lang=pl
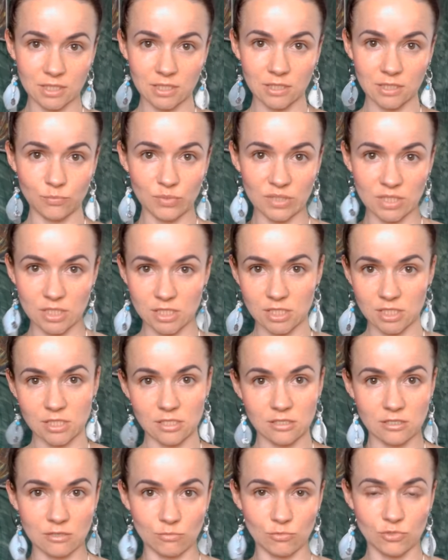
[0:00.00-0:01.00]
gdy 15
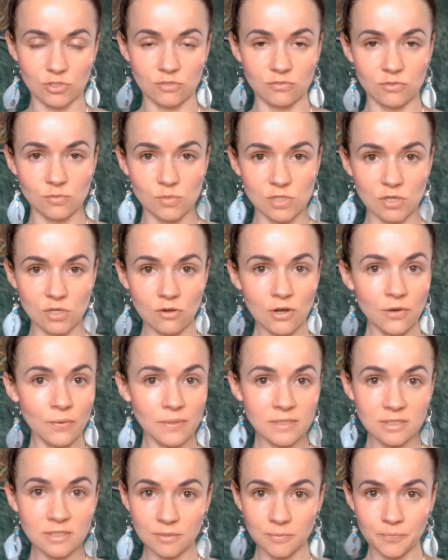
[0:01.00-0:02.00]
lat temu się w nim
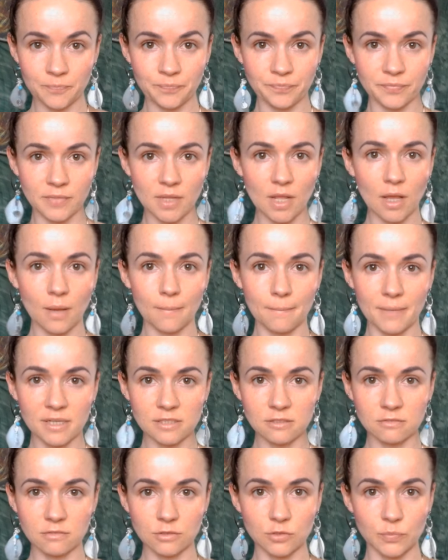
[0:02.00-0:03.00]
zakochałaś?
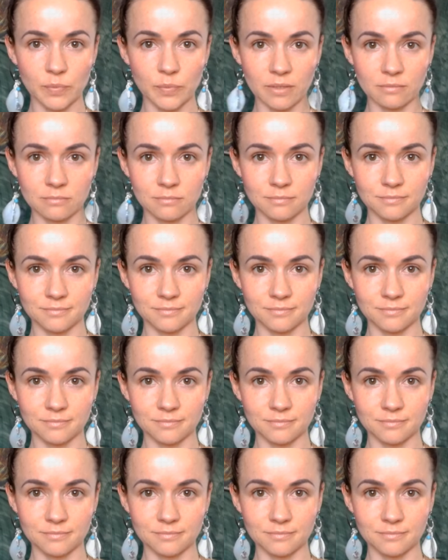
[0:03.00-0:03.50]
Bardzo wątpię.